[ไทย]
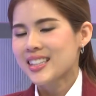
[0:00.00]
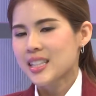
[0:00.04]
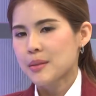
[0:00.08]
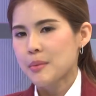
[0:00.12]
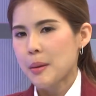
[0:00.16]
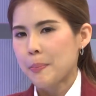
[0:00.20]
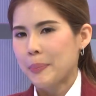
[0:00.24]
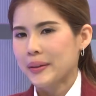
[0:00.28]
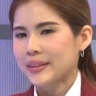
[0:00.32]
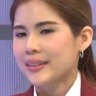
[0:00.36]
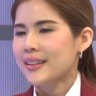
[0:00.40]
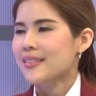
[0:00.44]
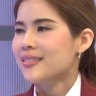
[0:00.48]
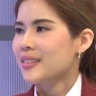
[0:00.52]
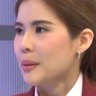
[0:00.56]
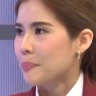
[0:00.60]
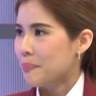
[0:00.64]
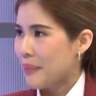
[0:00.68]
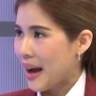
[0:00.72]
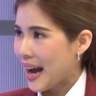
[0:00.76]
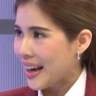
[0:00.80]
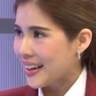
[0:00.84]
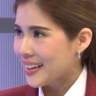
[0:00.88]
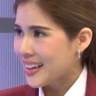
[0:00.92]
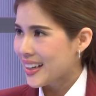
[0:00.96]
จะมีปฏิสัม
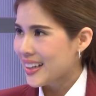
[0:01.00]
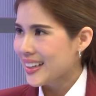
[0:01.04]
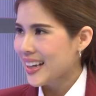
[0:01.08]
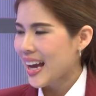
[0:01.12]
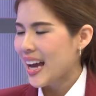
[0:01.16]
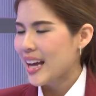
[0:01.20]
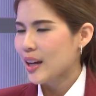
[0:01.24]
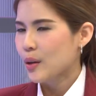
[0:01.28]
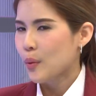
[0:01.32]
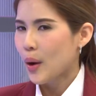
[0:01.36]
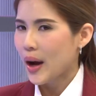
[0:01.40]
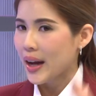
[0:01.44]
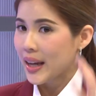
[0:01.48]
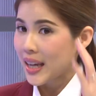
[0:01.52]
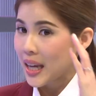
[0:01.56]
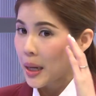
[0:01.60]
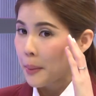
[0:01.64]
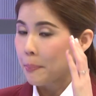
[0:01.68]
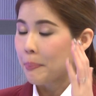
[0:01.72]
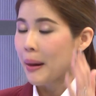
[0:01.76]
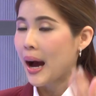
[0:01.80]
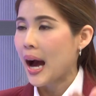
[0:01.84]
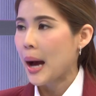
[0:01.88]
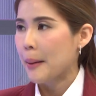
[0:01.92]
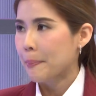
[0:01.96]
พันธ์ได้ง่ายกว่าเห็
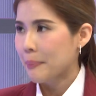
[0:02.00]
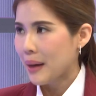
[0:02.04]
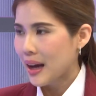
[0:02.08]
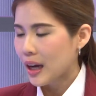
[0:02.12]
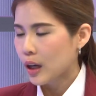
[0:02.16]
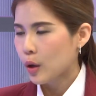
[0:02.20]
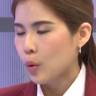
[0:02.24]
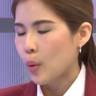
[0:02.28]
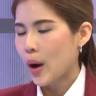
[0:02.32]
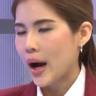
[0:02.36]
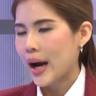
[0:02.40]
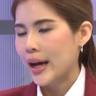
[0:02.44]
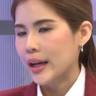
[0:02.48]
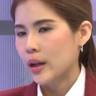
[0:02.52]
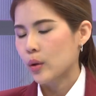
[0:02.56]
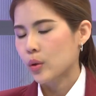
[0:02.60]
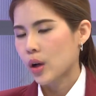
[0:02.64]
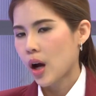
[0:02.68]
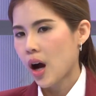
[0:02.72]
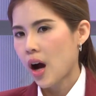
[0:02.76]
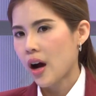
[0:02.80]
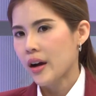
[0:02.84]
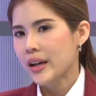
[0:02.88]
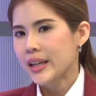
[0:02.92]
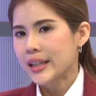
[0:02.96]
นภาพมากกว่าแล้ว
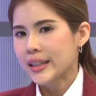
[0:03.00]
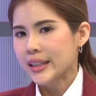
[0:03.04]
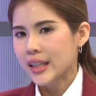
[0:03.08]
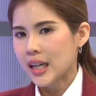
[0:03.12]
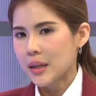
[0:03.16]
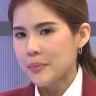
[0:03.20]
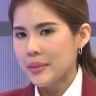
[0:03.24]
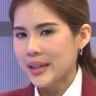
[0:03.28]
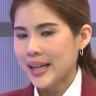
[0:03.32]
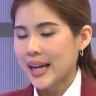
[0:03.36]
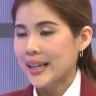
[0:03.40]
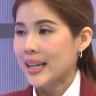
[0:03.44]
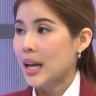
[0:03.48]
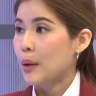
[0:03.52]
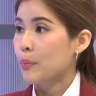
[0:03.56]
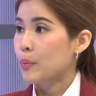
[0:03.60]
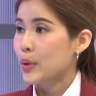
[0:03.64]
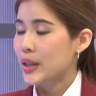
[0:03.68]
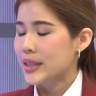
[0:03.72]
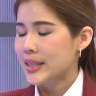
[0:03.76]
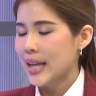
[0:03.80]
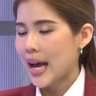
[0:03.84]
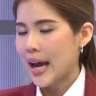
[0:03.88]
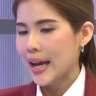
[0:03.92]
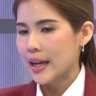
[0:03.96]
ก็เคยมีการทำ
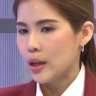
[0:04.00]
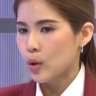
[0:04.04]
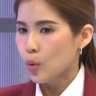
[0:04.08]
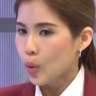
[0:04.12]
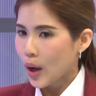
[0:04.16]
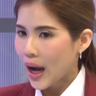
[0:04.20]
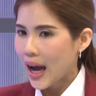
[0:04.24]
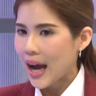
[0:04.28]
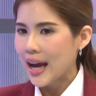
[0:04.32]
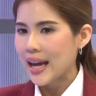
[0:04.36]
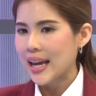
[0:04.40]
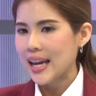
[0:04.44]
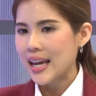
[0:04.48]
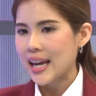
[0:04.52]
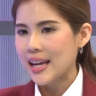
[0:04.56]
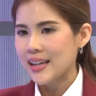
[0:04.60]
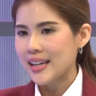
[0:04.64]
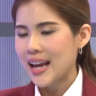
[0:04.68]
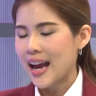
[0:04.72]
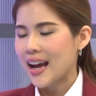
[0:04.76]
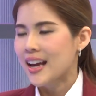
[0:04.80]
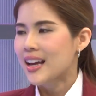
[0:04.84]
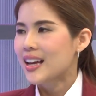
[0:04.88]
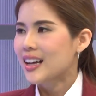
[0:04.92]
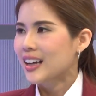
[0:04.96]
วิจัยลูกค้าเอง
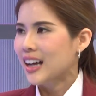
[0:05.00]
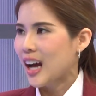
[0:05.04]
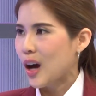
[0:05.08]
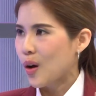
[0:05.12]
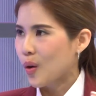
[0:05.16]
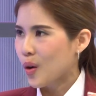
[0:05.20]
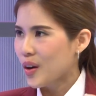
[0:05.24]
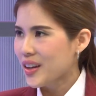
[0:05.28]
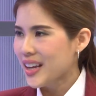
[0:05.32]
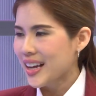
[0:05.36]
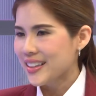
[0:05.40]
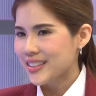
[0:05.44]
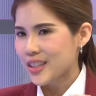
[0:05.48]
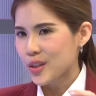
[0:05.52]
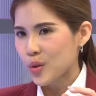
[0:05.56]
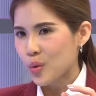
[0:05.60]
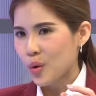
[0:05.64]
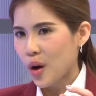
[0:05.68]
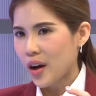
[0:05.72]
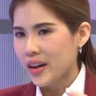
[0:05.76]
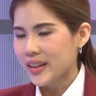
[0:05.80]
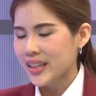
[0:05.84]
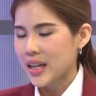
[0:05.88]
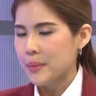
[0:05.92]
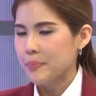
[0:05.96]
เนี่ยเขาก็อยากจะดู
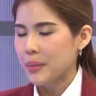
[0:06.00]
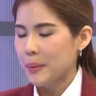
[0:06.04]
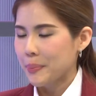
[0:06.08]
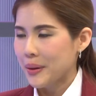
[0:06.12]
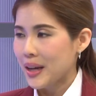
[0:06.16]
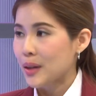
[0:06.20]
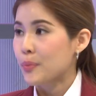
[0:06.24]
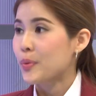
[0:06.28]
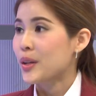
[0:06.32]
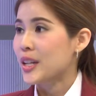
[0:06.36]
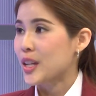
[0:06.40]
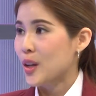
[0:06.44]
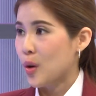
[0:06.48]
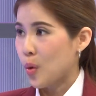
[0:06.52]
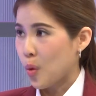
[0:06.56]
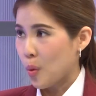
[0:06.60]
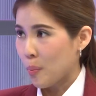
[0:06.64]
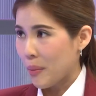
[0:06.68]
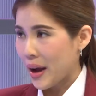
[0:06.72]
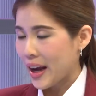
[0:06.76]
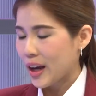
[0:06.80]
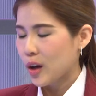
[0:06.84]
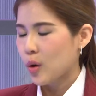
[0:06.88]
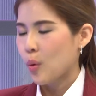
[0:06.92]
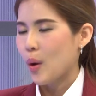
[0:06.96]
คอนเทนต์ประเภทวิดีโอ
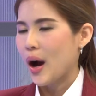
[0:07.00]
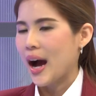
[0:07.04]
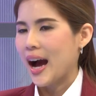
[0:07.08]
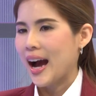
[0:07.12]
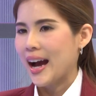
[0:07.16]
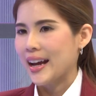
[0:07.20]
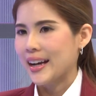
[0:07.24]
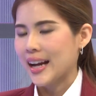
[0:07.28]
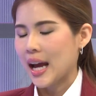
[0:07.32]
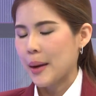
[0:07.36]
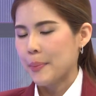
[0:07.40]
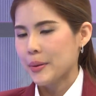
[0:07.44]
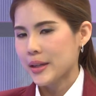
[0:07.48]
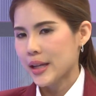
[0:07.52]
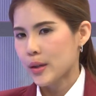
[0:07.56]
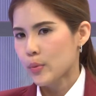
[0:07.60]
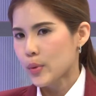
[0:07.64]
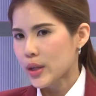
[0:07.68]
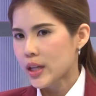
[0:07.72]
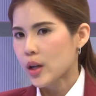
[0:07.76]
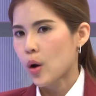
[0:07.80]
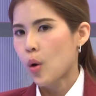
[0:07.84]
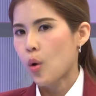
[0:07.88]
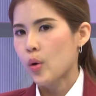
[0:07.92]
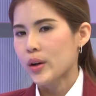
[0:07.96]
มากกว่านะคะเพราะฉะนั้น
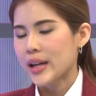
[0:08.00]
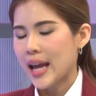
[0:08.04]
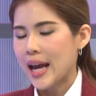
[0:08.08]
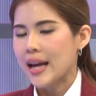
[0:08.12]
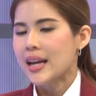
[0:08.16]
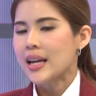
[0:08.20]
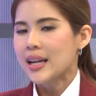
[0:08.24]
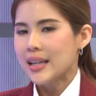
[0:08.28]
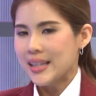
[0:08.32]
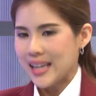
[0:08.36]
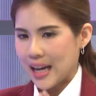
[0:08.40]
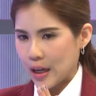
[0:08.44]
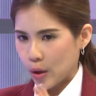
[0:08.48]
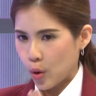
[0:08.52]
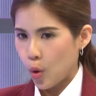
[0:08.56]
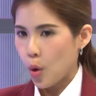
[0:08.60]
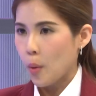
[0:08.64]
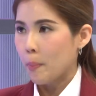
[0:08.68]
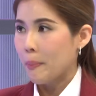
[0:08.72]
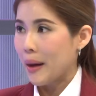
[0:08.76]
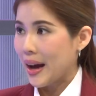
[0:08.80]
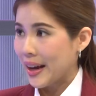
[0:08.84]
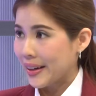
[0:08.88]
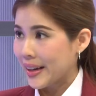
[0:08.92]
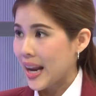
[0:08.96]
วิดีโอเนี่ยยังคง
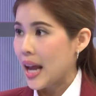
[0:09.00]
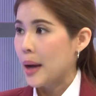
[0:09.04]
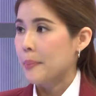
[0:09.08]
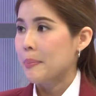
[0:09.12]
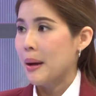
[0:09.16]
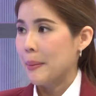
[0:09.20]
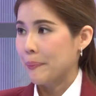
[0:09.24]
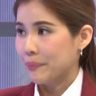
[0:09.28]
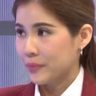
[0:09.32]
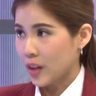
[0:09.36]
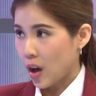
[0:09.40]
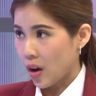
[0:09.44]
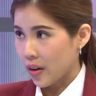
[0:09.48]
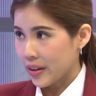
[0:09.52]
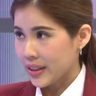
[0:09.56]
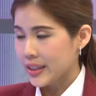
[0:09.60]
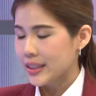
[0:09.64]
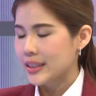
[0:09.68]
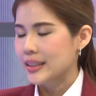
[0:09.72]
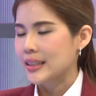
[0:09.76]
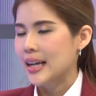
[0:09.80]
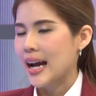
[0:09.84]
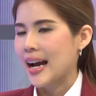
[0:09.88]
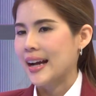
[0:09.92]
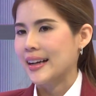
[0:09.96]
มาแรงแบบต่อ
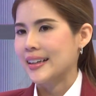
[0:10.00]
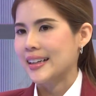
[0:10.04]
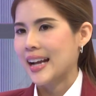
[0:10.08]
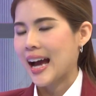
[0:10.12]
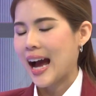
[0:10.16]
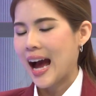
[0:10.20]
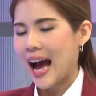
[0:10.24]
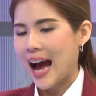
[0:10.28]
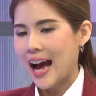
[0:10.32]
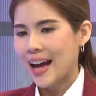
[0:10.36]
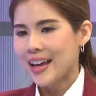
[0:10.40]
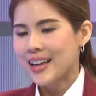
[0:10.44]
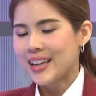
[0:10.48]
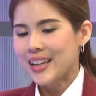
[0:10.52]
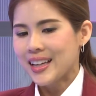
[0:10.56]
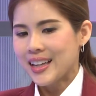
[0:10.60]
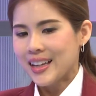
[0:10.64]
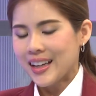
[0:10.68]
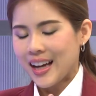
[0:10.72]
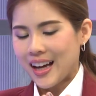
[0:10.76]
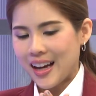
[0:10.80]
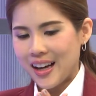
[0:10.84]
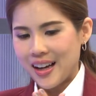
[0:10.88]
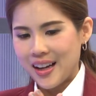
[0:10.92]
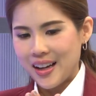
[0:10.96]
เนื่องนะคะ
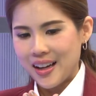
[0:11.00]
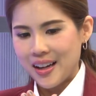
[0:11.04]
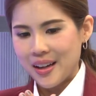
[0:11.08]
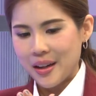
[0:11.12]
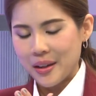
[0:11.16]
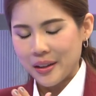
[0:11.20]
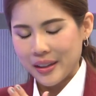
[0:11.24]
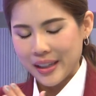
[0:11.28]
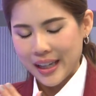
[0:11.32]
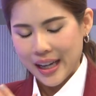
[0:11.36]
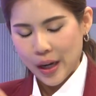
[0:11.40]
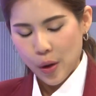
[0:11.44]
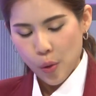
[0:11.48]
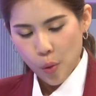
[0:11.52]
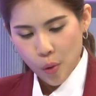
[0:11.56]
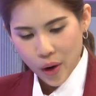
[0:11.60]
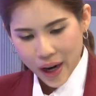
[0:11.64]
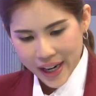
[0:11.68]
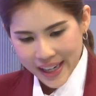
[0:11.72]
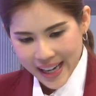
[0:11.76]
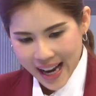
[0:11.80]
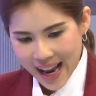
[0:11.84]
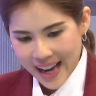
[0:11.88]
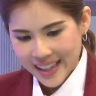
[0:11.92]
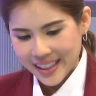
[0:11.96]
คู่
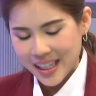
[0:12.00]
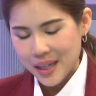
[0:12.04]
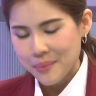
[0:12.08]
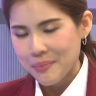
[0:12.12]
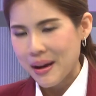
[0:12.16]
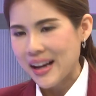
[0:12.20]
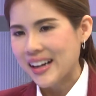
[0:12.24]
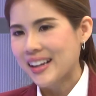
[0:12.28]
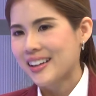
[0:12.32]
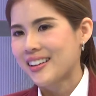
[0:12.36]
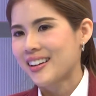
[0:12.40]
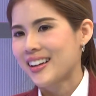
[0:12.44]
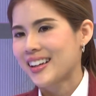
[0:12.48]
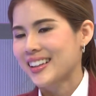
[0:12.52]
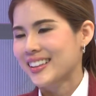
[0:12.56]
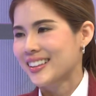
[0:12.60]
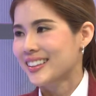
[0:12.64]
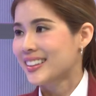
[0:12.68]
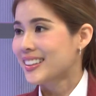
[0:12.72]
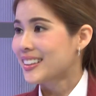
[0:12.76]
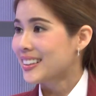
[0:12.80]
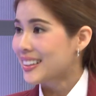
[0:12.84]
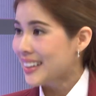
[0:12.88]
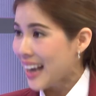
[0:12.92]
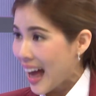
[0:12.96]
ขนานกันมาเลยก็
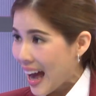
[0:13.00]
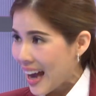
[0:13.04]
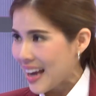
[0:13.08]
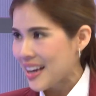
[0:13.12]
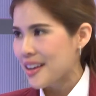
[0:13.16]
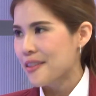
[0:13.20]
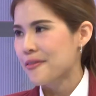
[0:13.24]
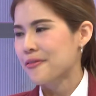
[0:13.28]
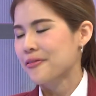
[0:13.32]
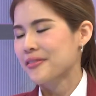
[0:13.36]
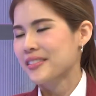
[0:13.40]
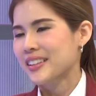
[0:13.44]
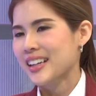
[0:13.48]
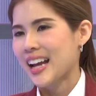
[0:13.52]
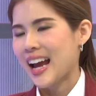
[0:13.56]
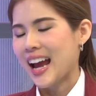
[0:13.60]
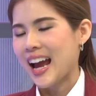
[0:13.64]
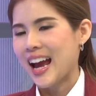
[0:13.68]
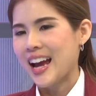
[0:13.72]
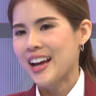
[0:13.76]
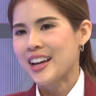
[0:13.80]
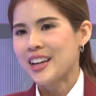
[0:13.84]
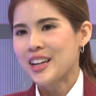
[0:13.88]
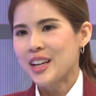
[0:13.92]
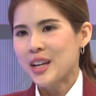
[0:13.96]
คือไลฟ์นะ
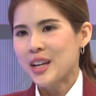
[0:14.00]
คะ